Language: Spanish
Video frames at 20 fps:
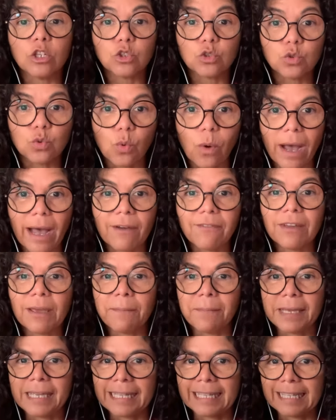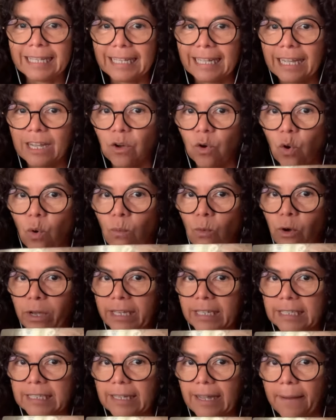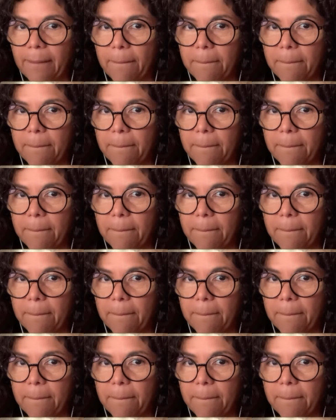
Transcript: suavemente como esta.